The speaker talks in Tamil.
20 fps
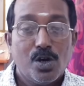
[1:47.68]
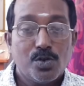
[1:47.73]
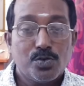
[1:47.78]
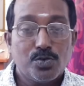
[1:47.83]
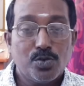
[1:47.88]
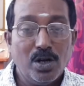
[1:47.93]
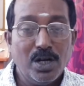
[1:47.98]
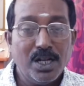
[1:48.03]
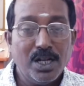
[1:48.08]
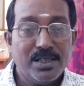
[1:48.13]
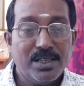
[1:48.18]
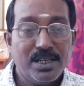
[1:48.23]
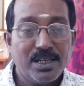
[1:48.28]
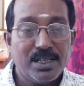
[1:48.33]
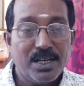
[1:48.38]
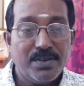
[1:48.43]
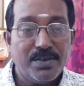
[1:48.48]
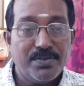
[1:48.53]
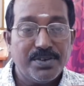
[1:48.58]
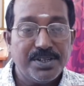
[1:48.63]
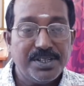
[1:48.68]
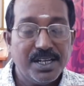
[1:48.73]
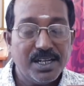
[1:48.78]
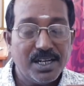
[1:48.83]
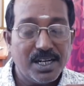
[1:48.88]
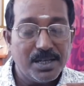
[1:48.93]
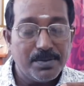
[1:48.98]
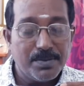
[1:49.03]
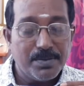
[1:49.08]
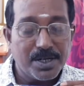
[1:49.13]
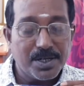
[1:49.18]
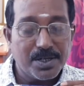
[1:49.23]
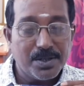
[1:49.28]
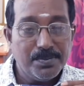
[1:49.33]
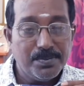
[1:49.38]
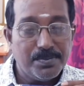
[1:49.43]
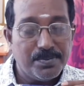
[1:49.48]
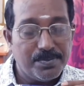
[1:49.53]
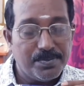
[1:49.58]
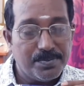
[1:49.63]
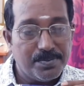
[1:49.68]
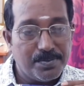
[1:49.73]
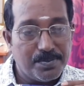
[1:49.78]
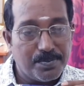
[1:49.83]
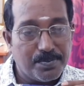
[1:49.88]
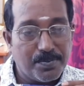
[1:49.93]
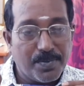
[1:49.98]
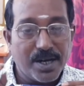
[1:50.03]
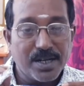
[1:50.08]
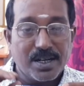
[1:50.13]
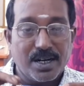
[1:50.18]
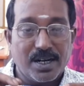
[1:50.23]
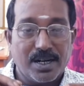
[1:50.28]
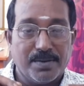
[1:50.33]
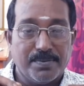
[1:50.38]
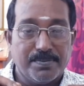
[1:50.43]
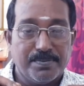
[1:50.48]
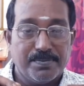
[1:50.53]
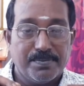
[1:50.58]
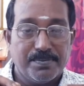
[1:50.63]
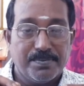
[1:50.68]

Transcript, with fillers: சொல்லத்தக்க விஷயங்களை மட்டும் பார்க்கலாம்